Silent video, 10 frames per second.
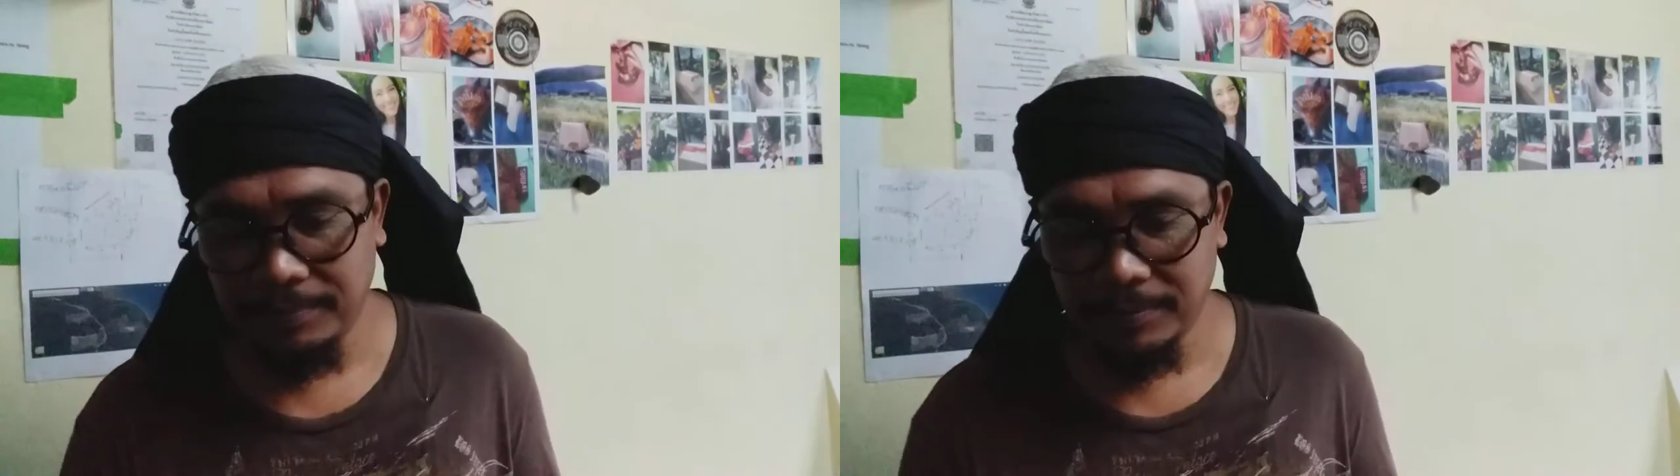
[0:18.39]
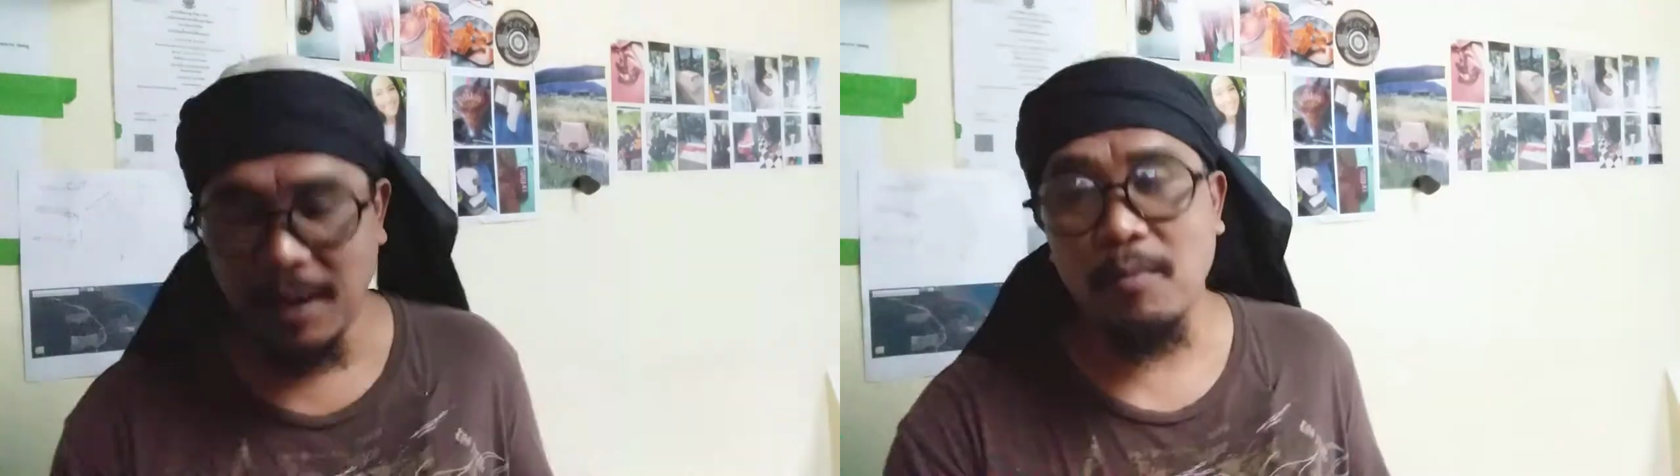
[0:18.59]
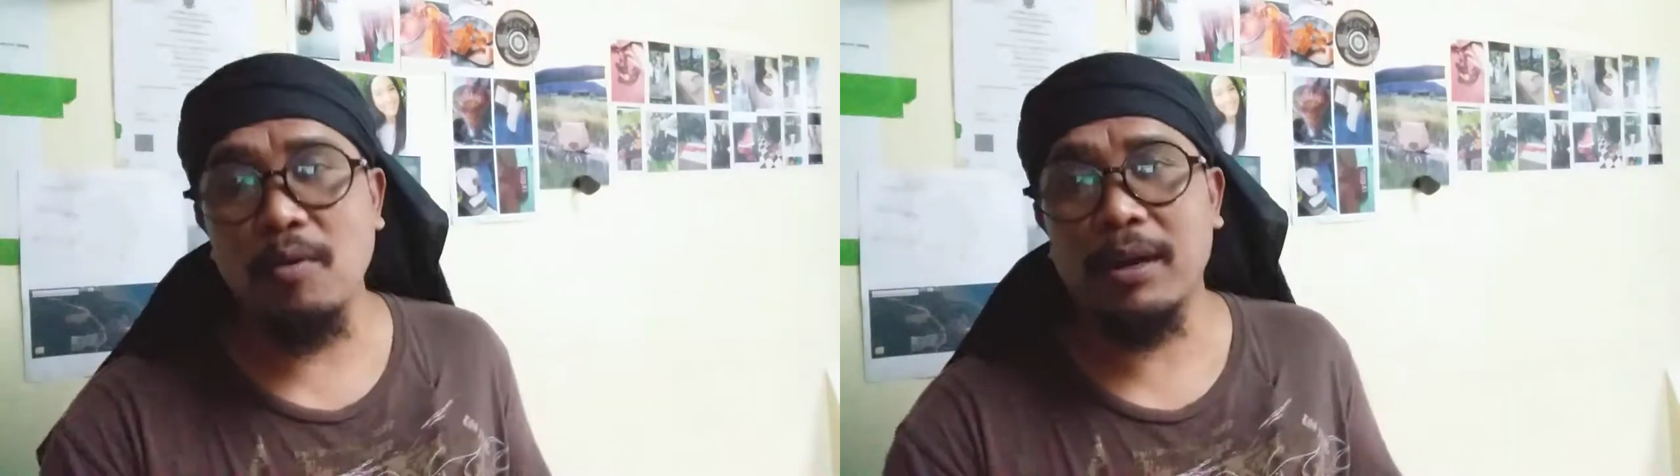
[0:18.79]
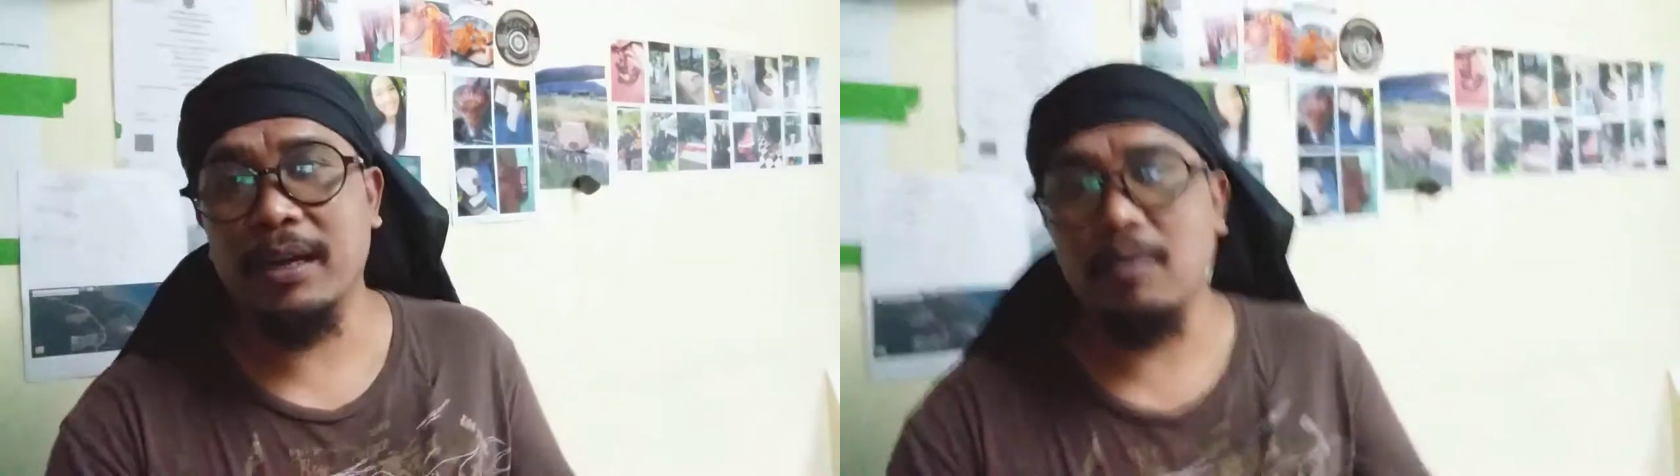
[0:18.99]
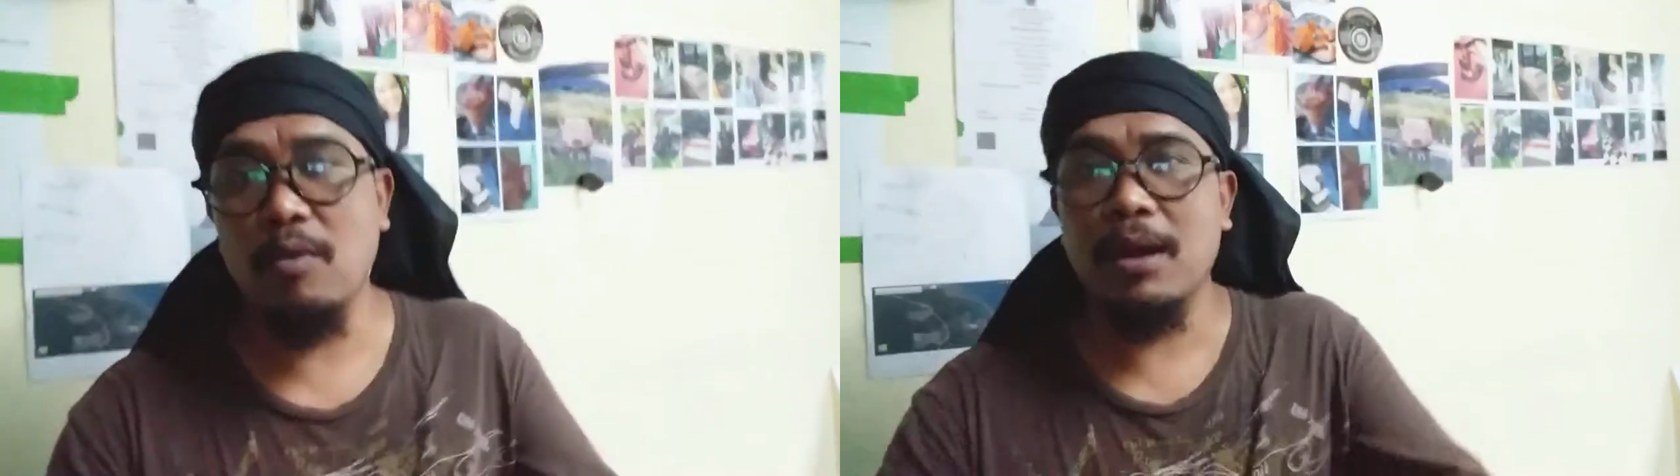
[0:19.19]
หนังหมูกับหนัง
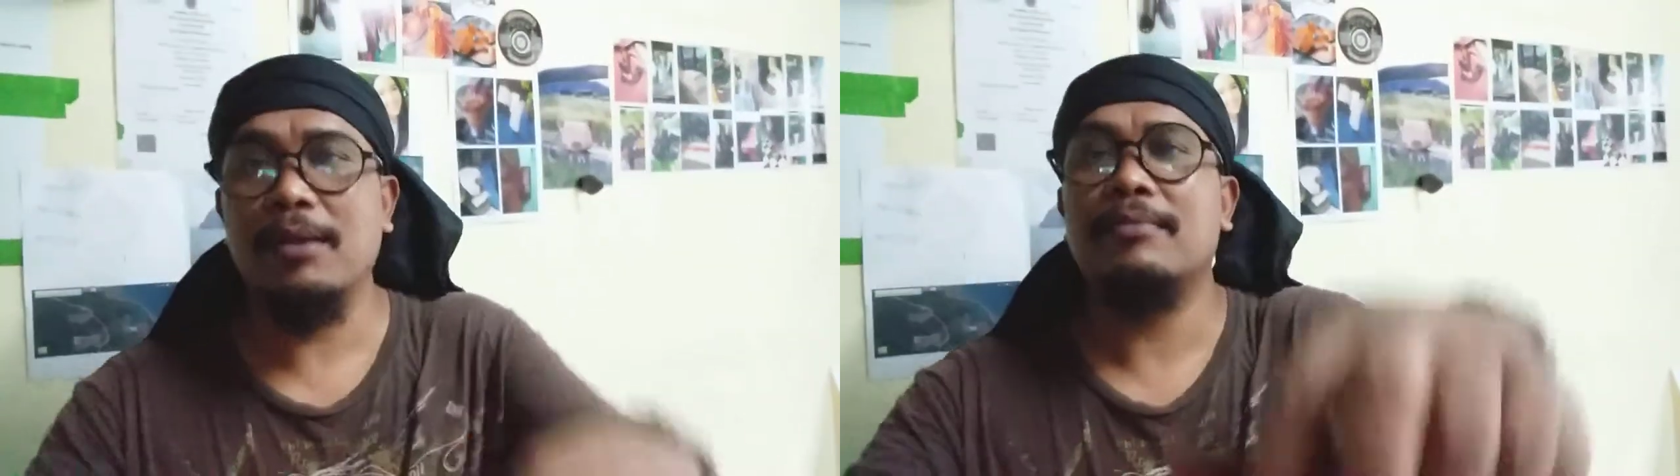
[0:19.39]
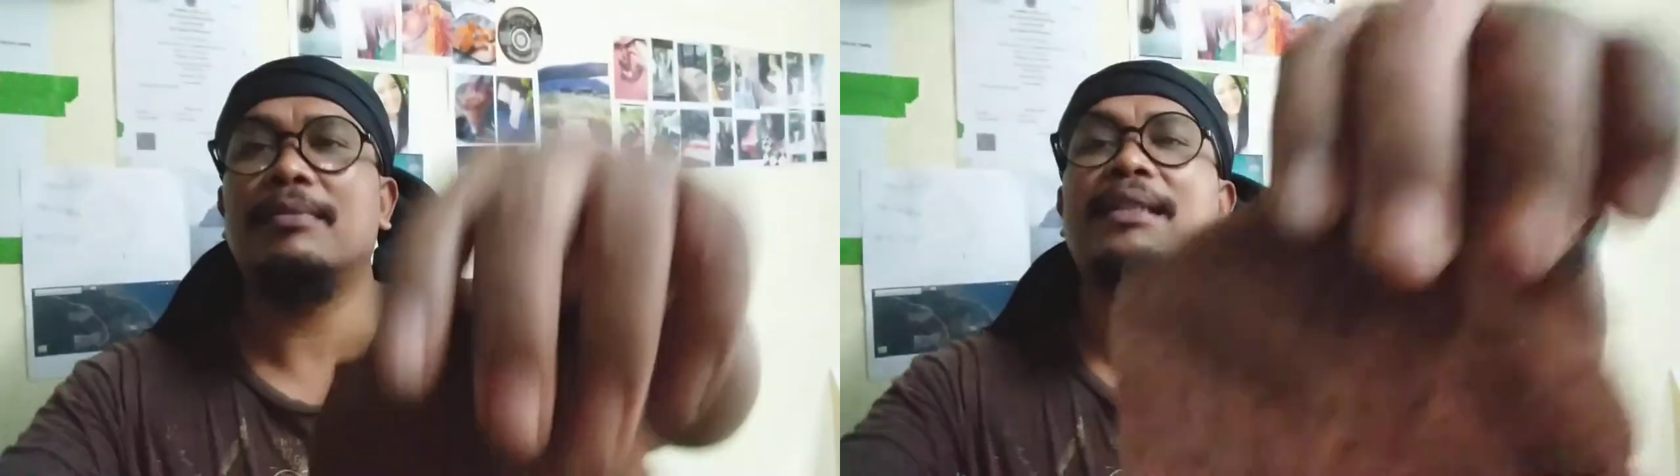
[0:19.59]
งัวมัน